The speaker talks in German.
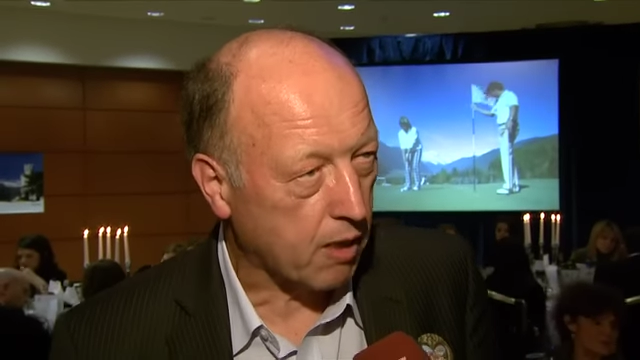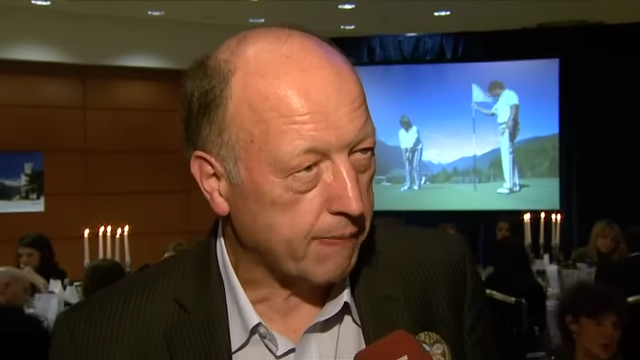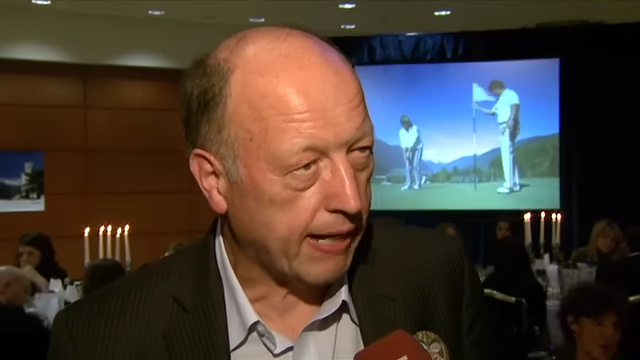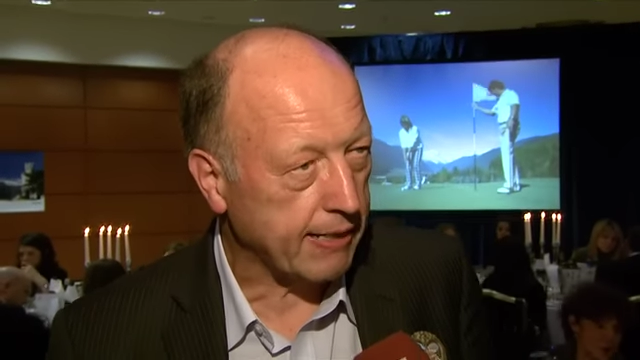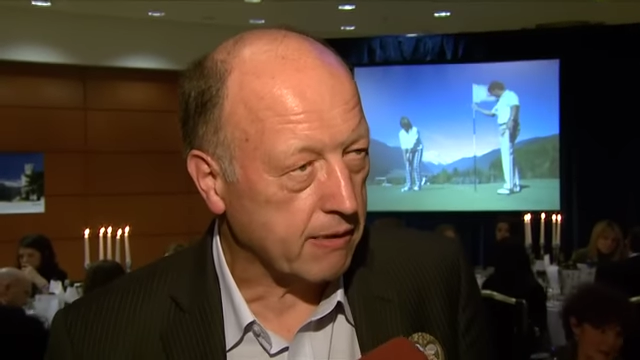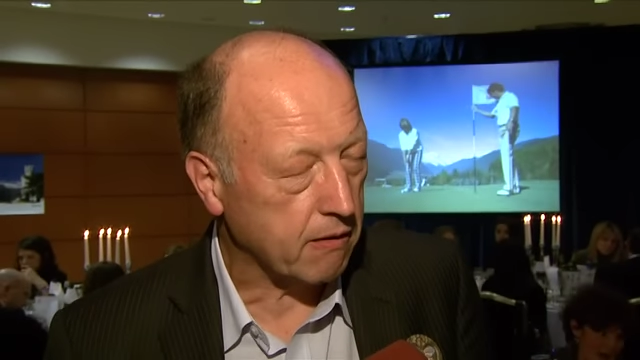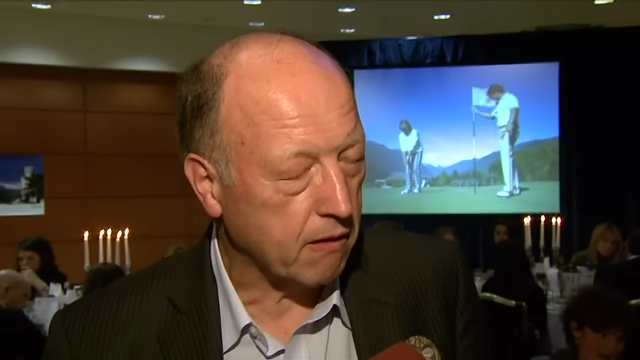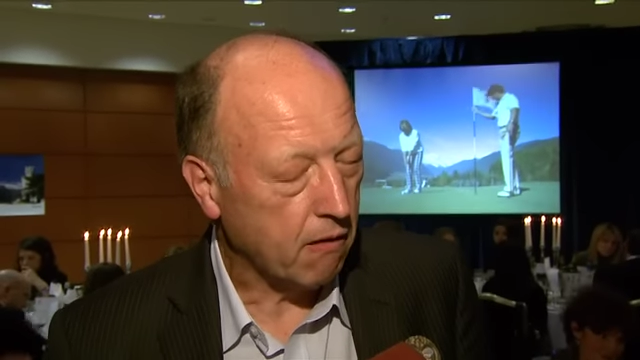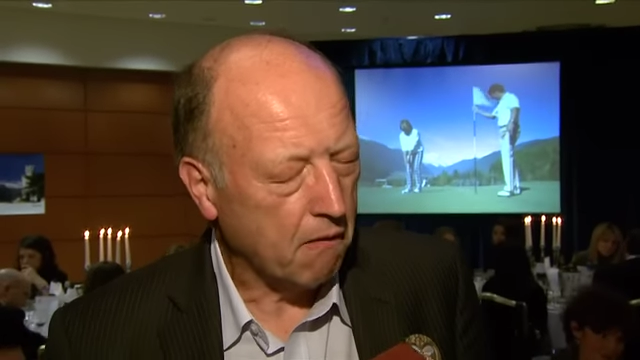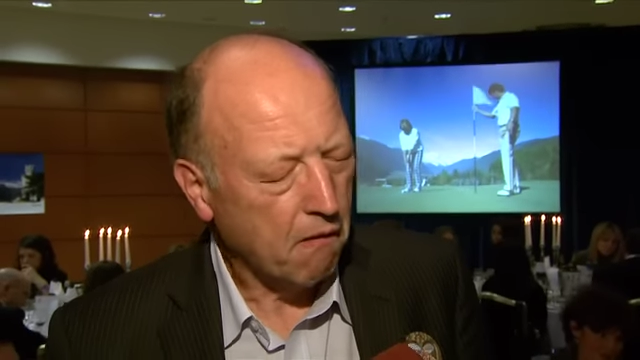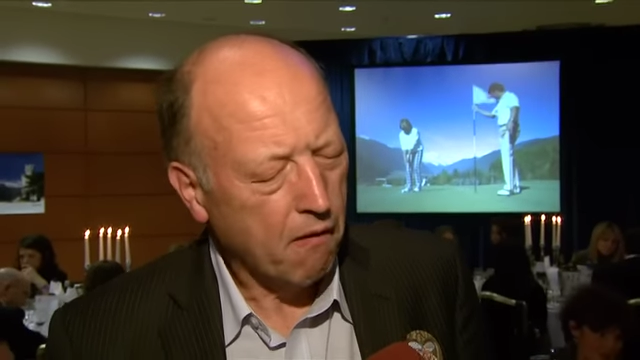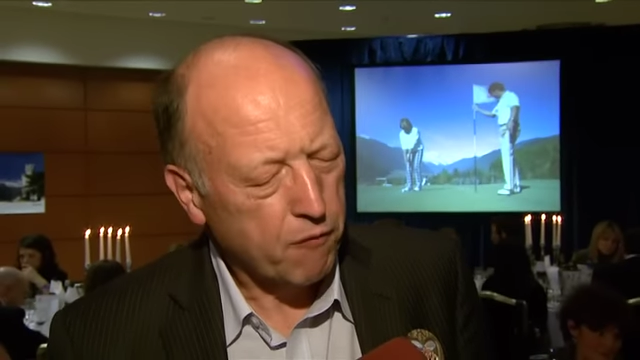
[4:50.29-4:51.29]
arbeiten,
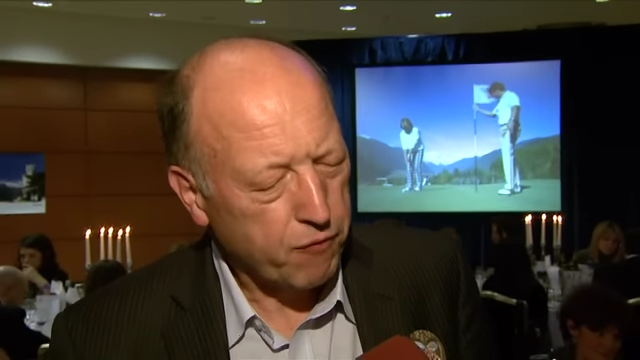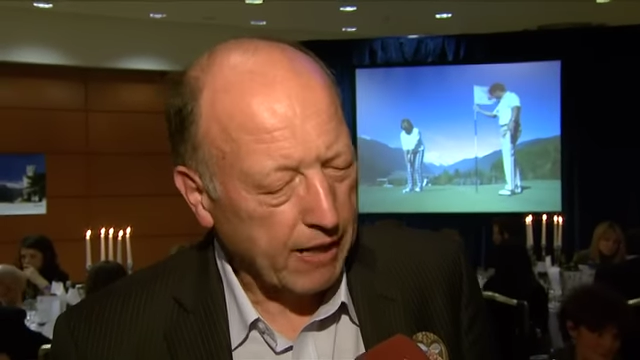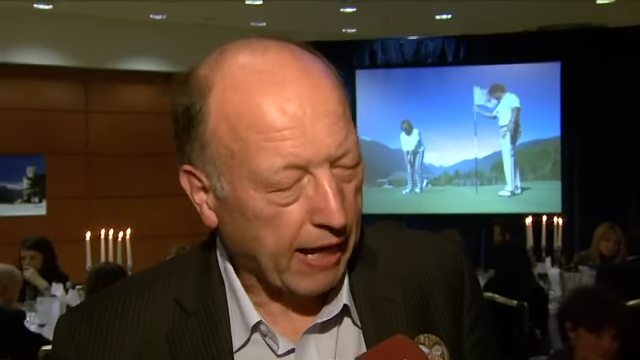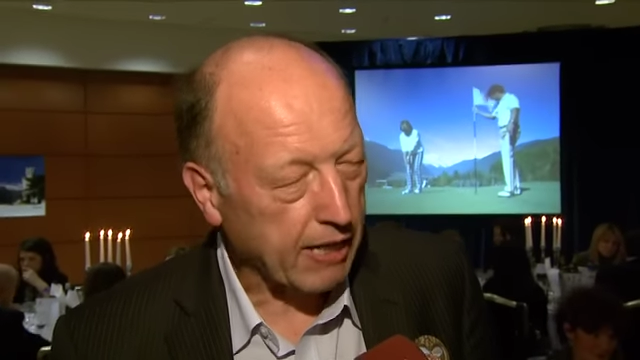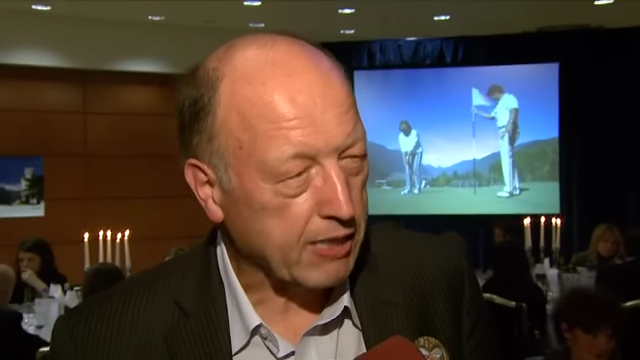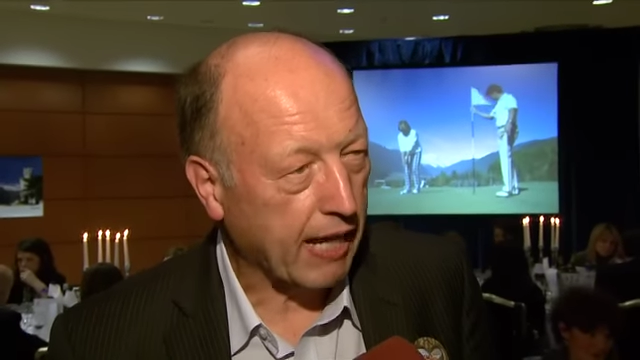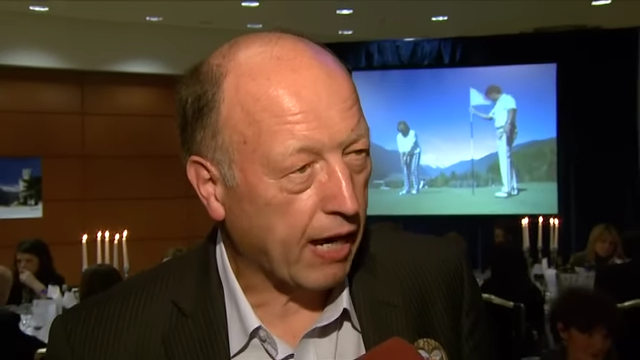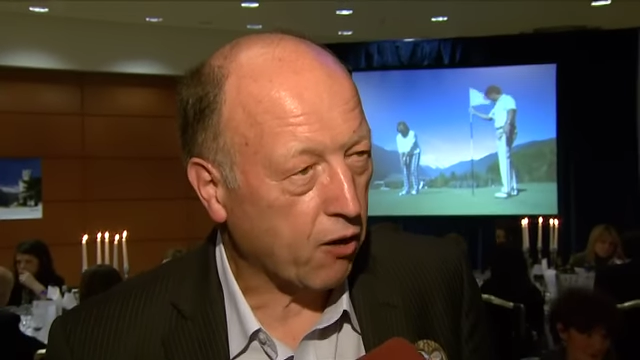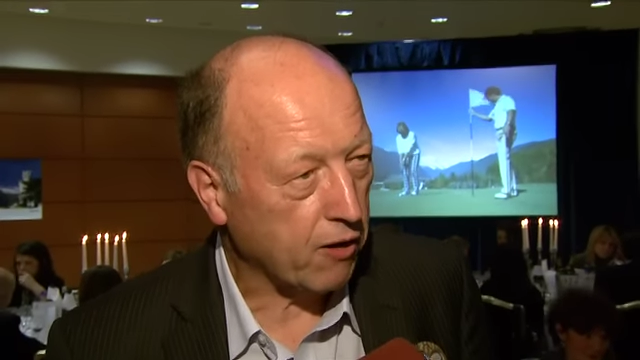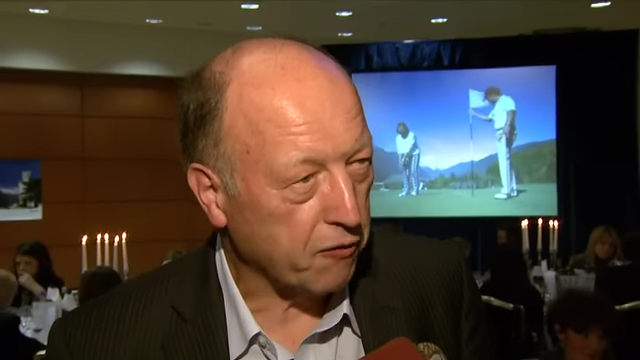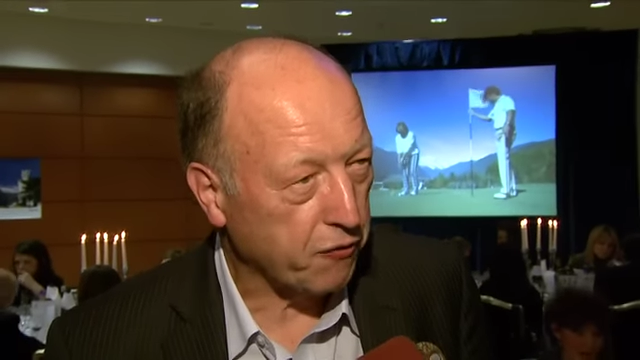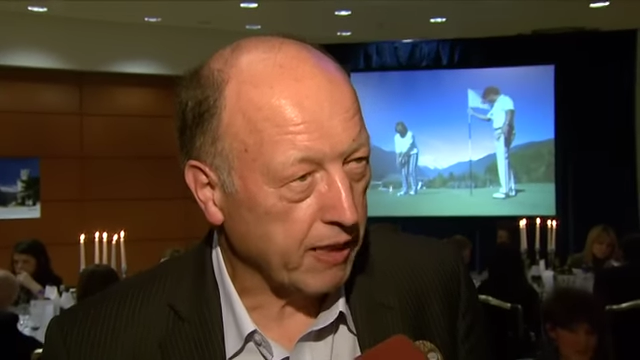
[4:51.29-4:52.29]
vielleicht
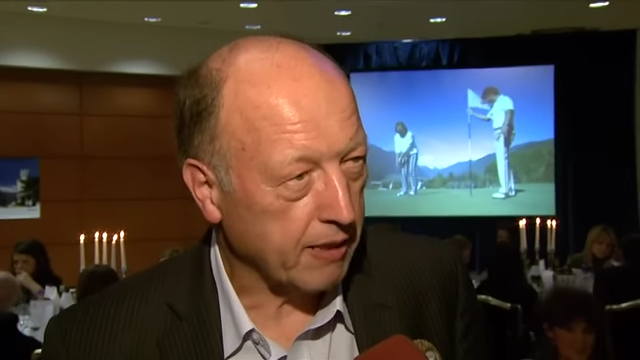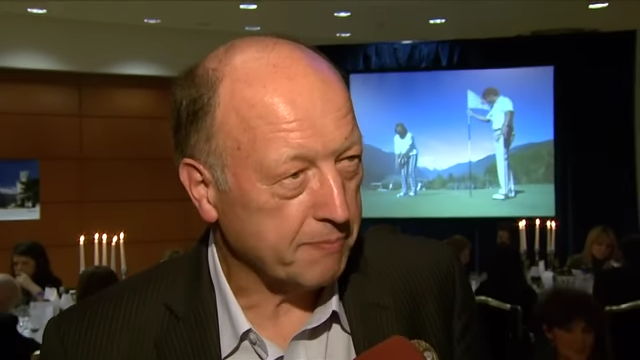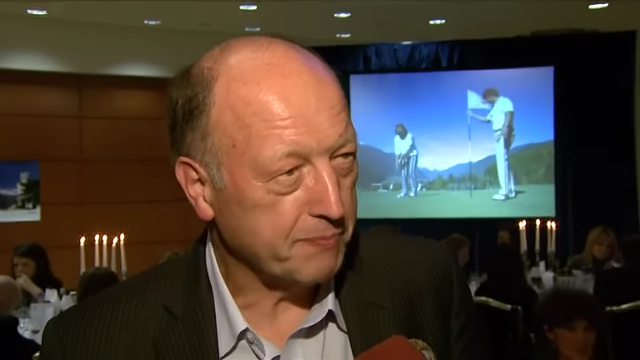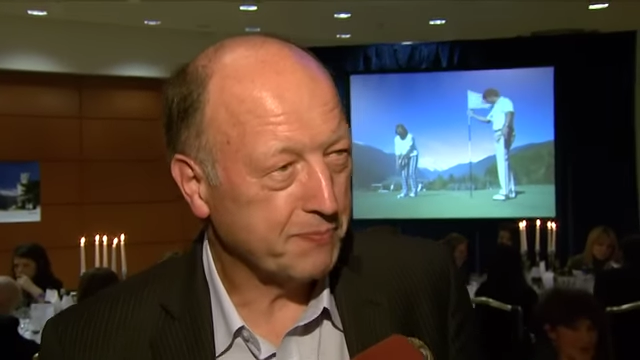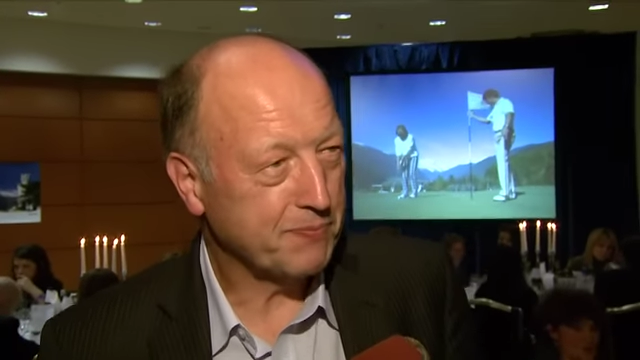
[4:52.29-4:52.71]
drei oder vier.